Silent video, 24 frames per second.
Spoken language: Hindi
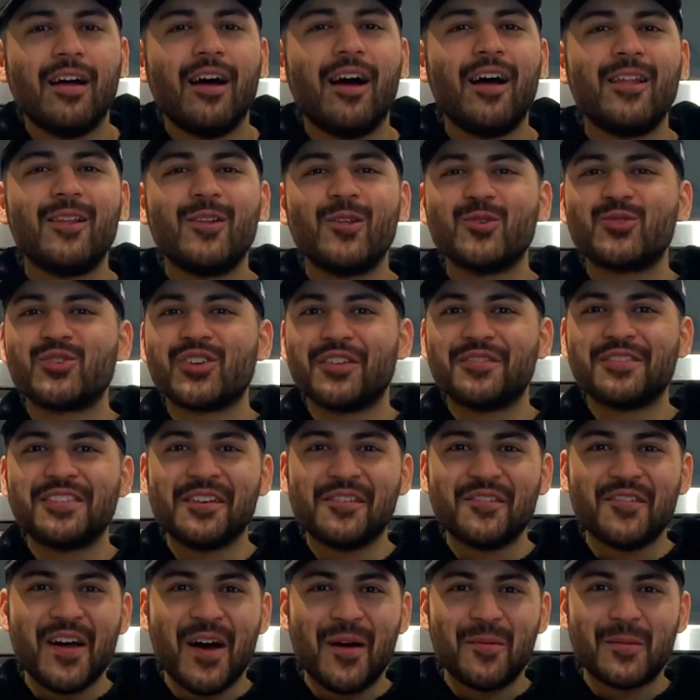हेलो शिव सिंह
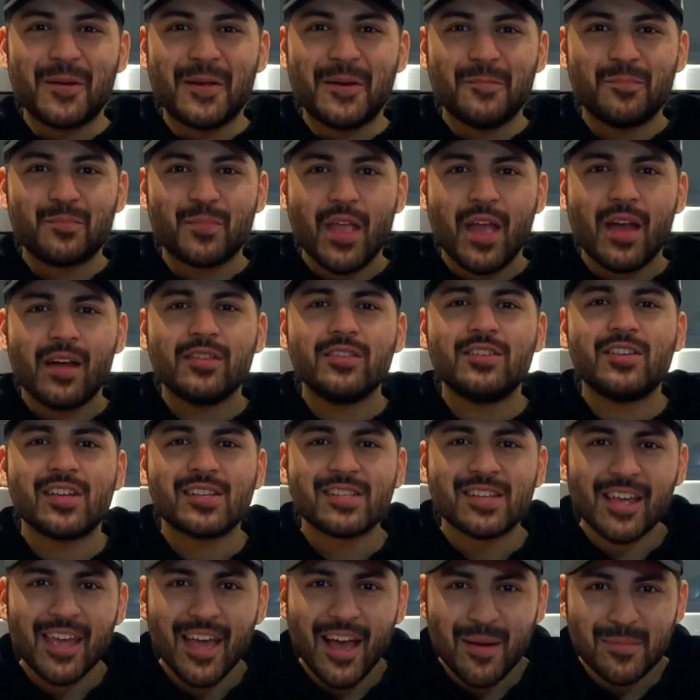फैमिली जैसे
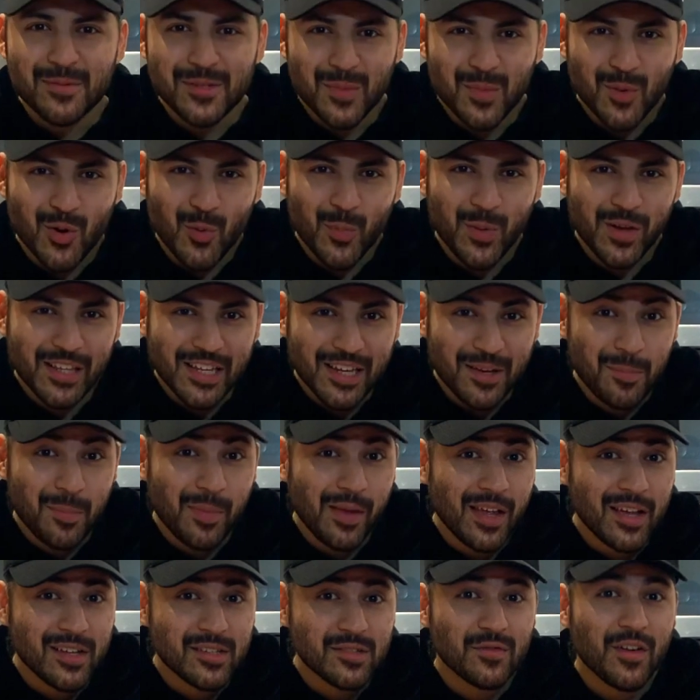कि आप सबको पता है पी
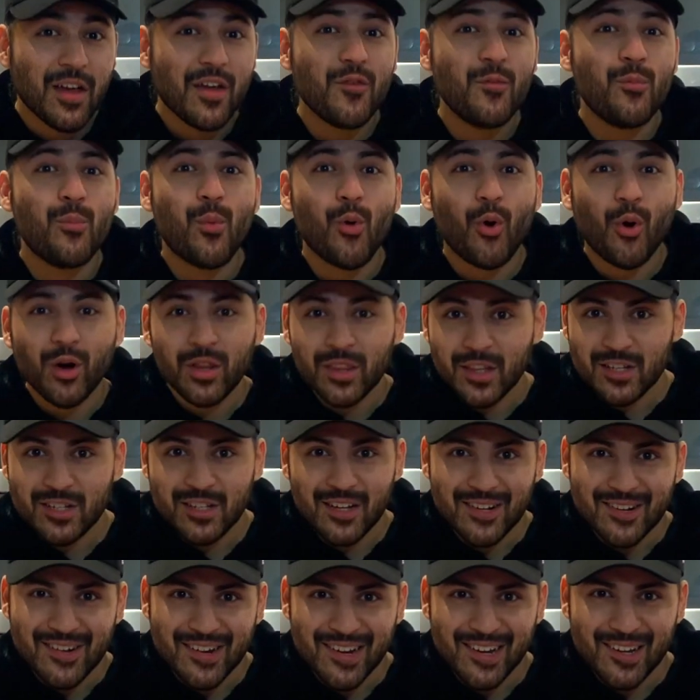एस फाइव बहुत ही
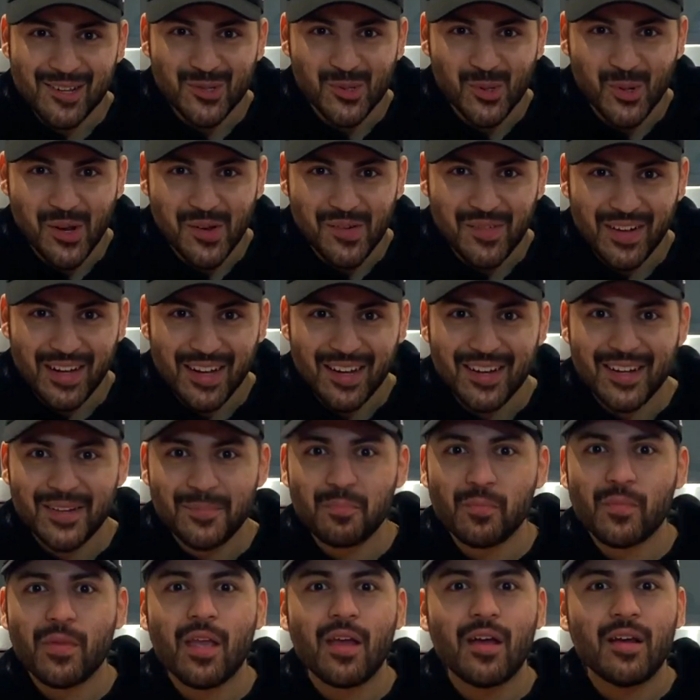जल्द रिलीज होने वाला
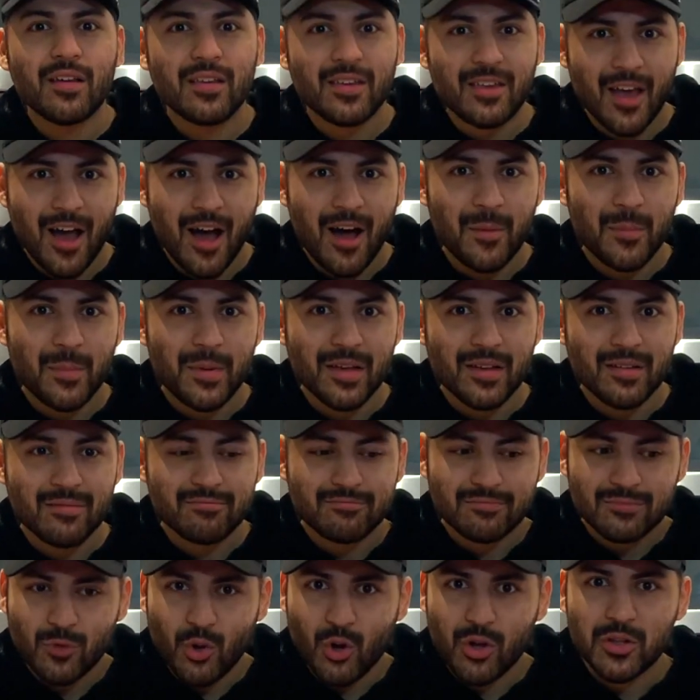है यहाँ पे
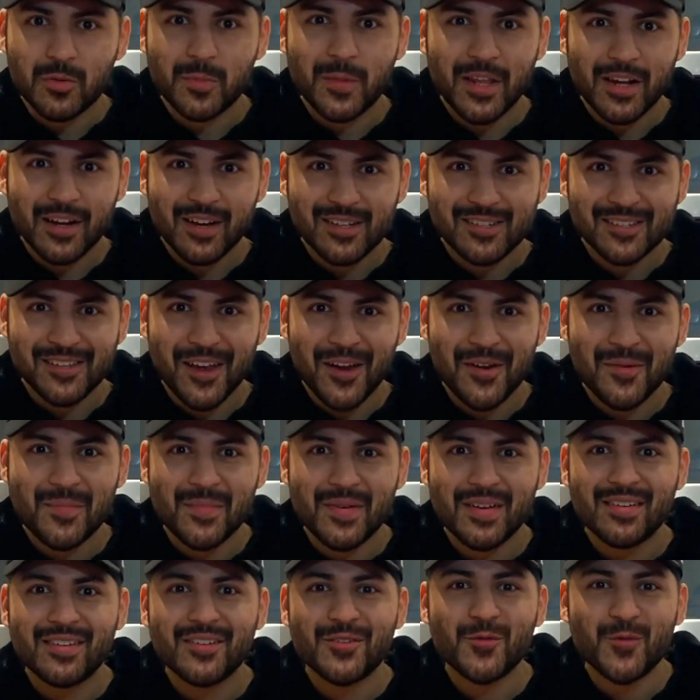नॉर्थ अमेरिका साइड
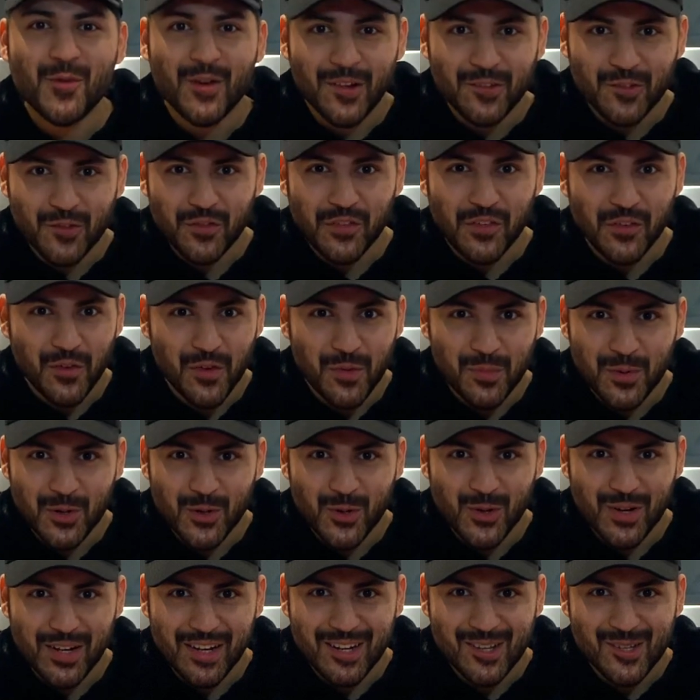में ट्वेल्थ नवंबर को
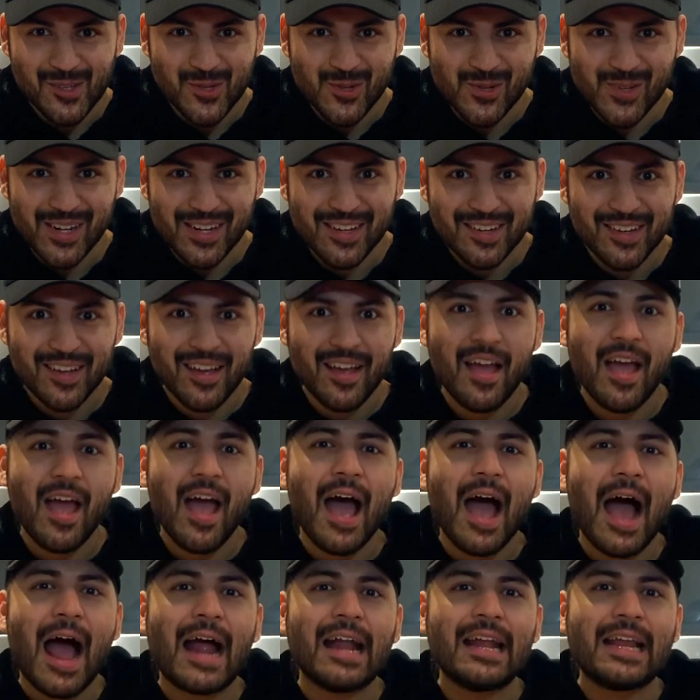रिलीज हो रहा
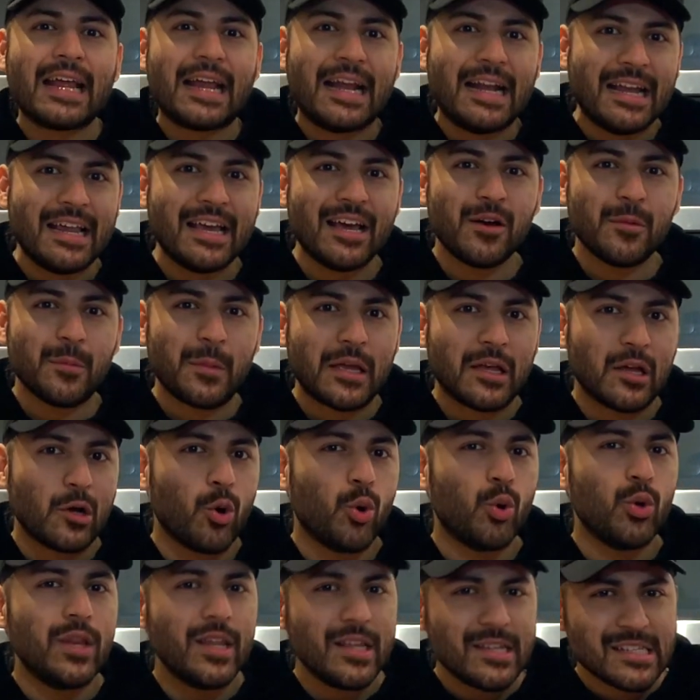है एंड इंडिया में
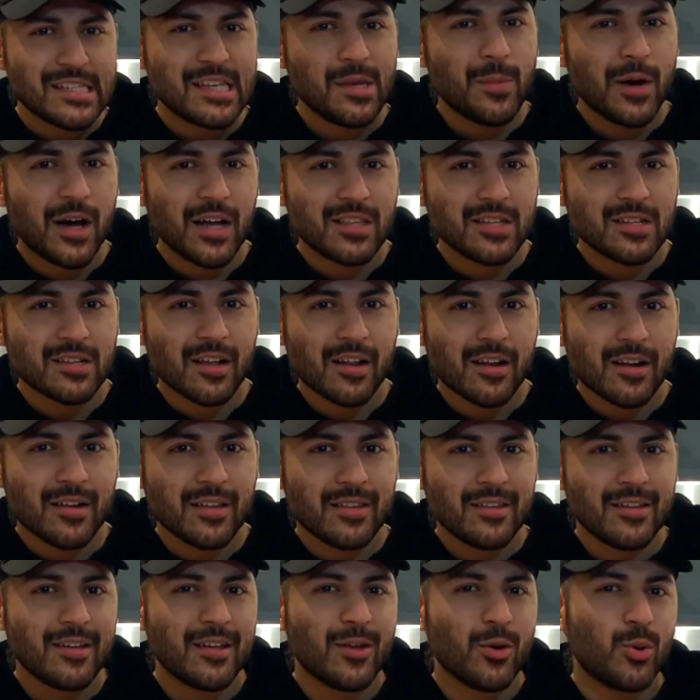19 की बात चल रही
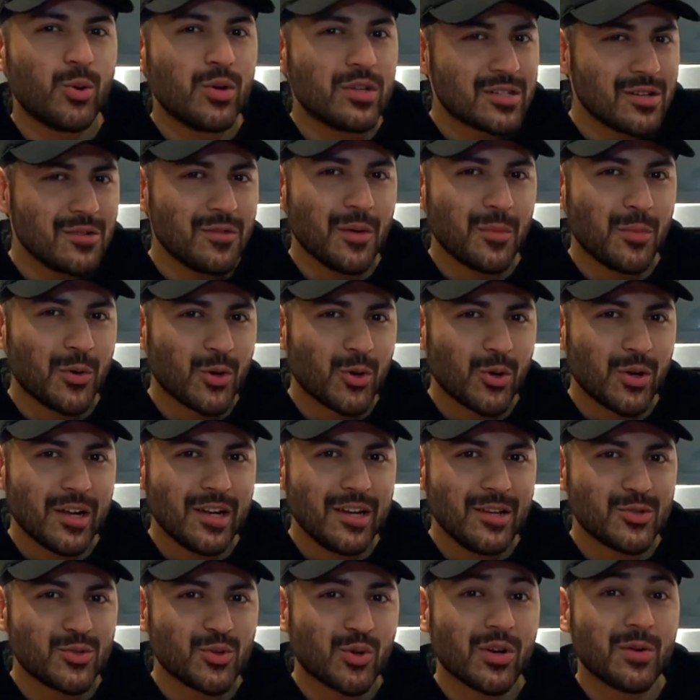थी कि 19 नवंबर को
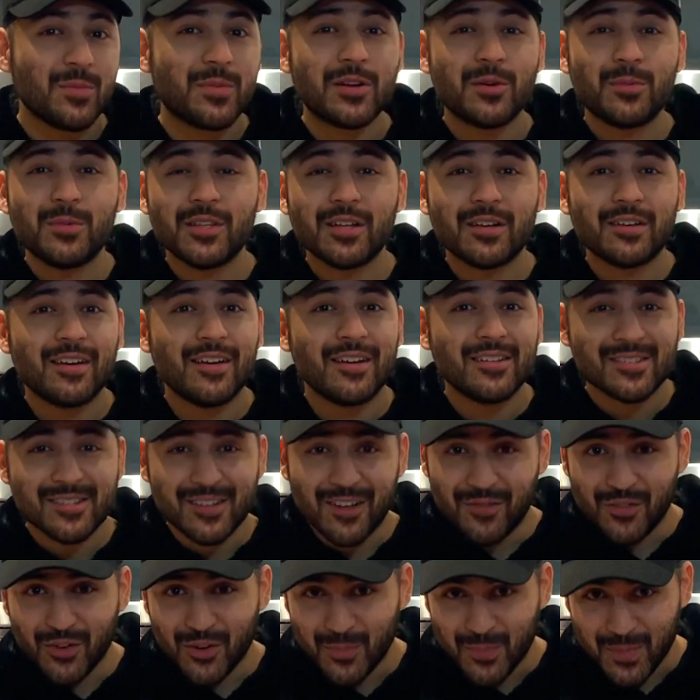रिलीज होगा पर अभी तक डेट्स
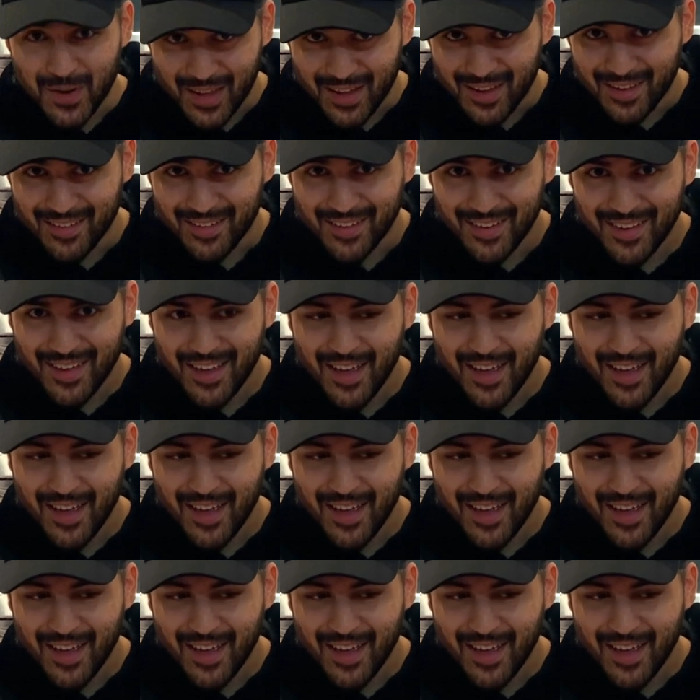कंफर्म नहीं है